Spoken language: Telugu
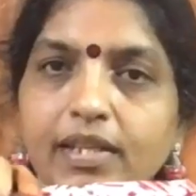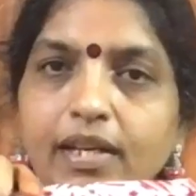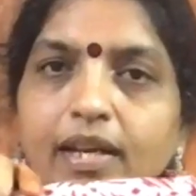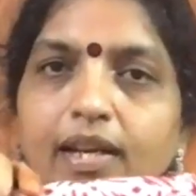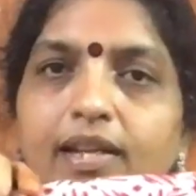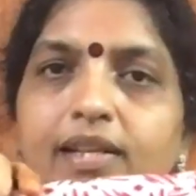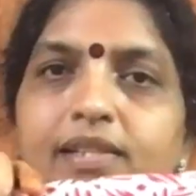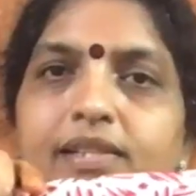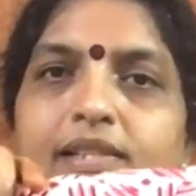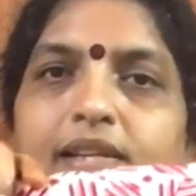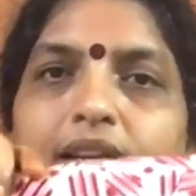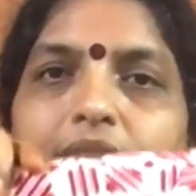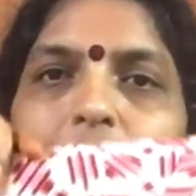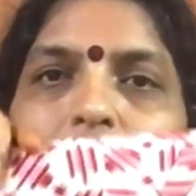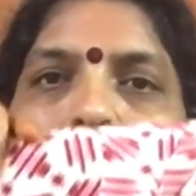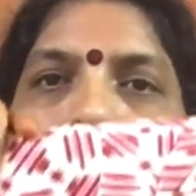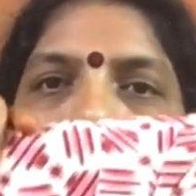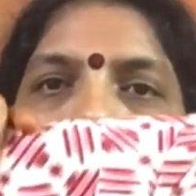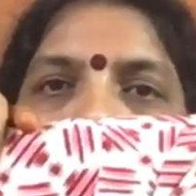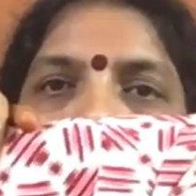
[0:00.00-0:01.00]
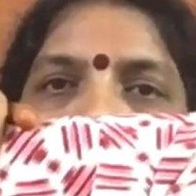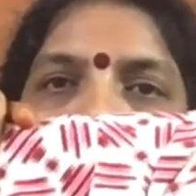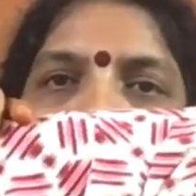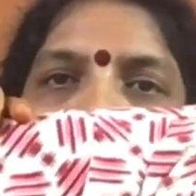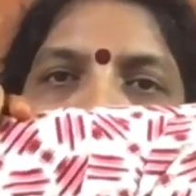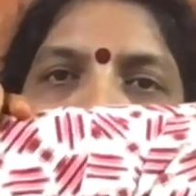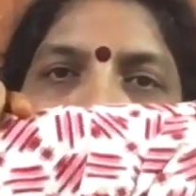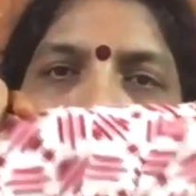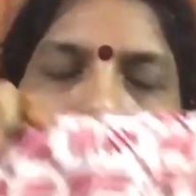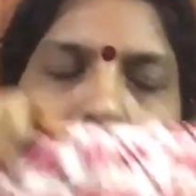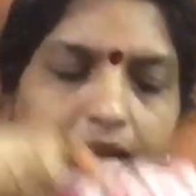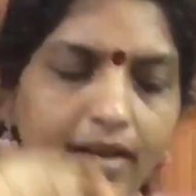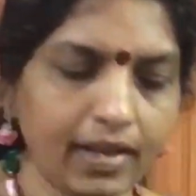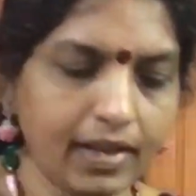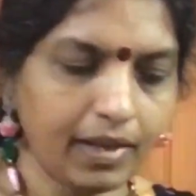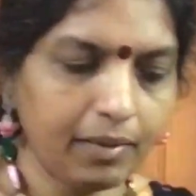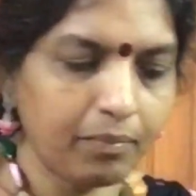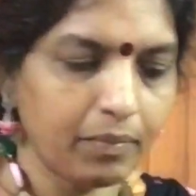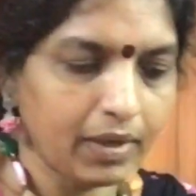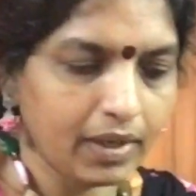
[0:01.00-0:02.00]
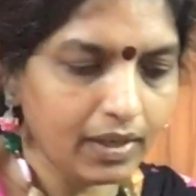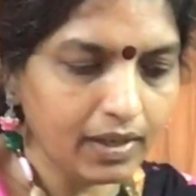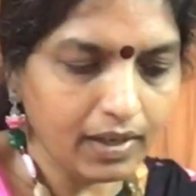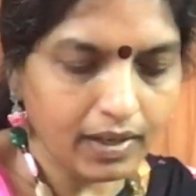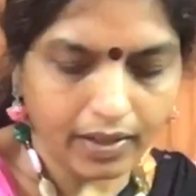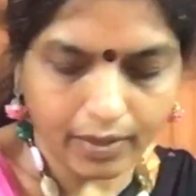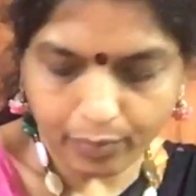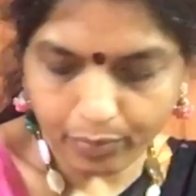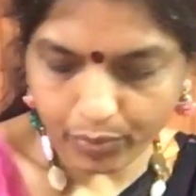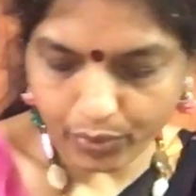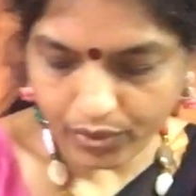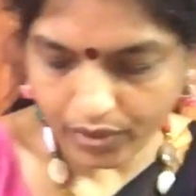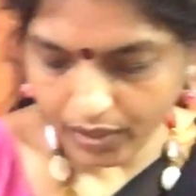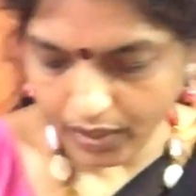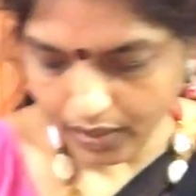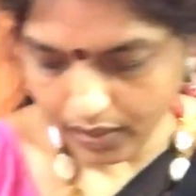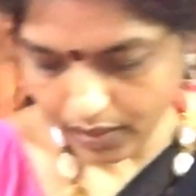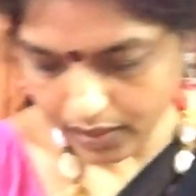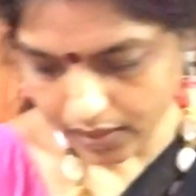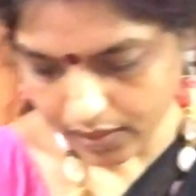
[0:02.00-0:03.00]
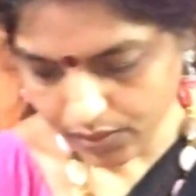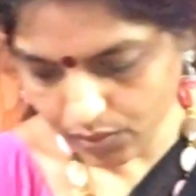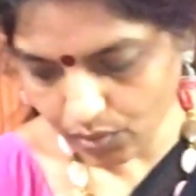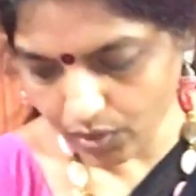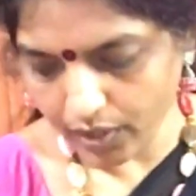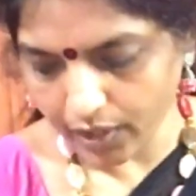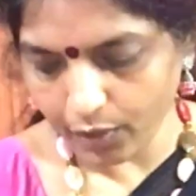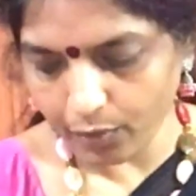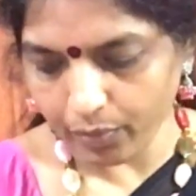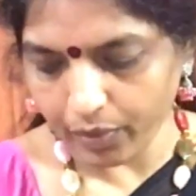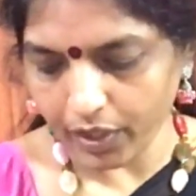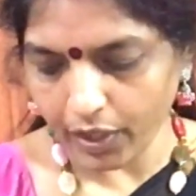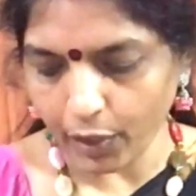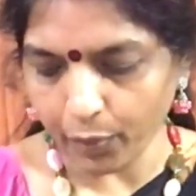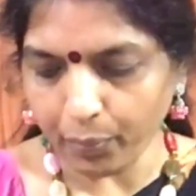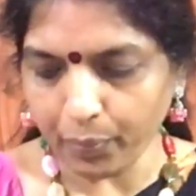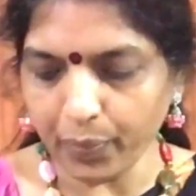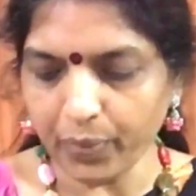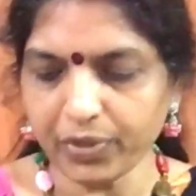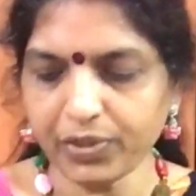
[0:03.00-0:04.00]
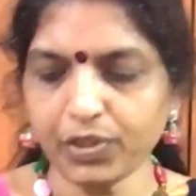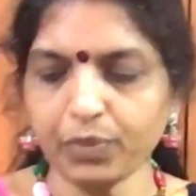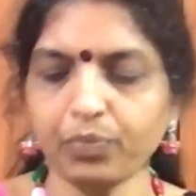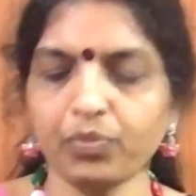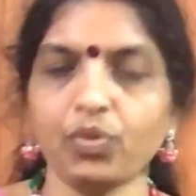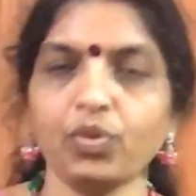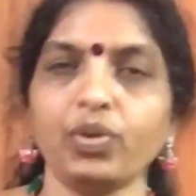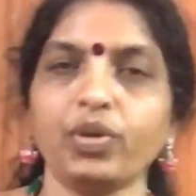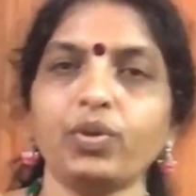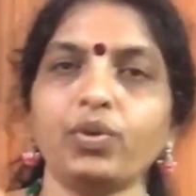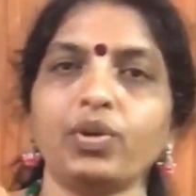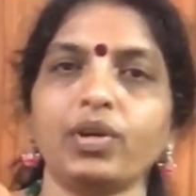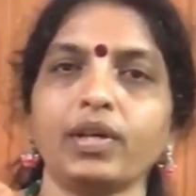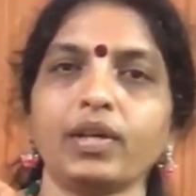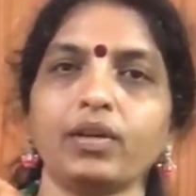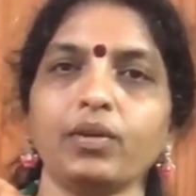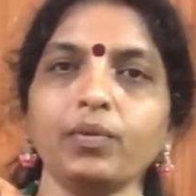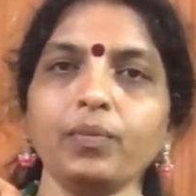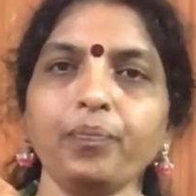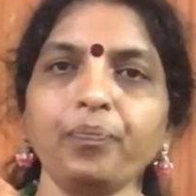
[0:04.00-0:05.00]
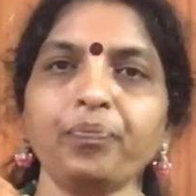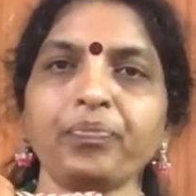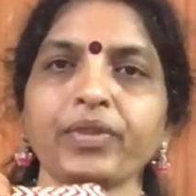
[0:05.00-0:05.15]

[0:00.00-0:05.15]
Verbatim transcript: చాలా చాలా బాగుంటుందండి ఆ నమ్మకం లేకపోతే నేను తీసుకురాను మీకు ఎప్పుడు చెప్తూనే ఉంటాను